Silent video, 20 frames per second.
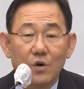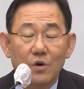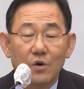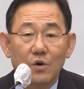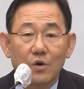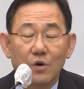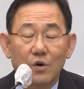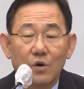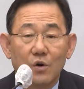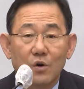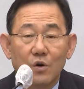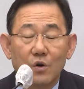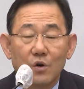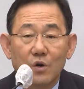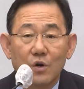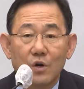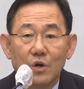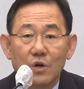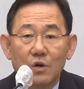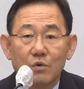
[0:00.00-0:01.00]
어,
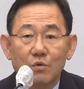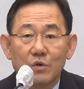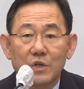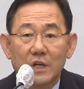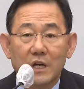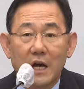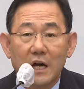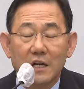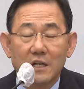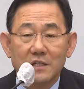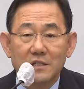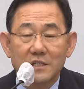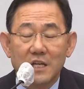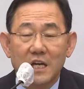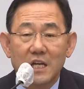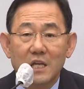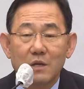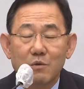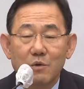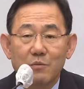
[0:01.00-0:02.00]
우리 각
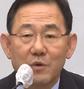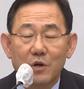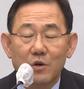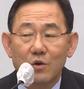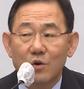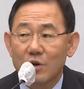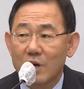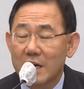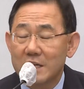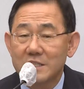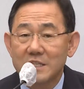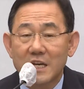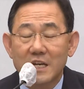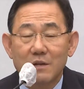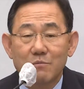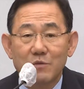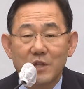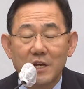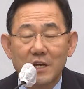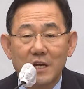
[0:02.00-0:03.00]
상임위별로
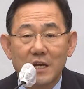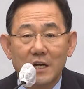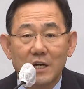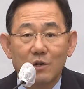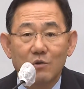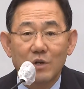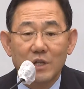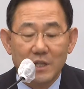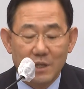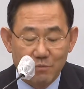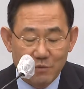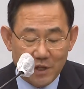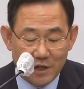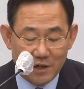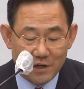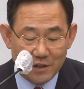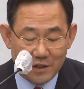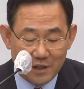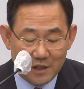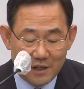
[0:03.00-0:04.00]
간사님들이나
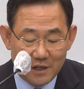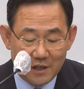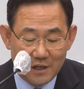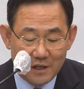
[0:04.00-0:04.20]
의원님들은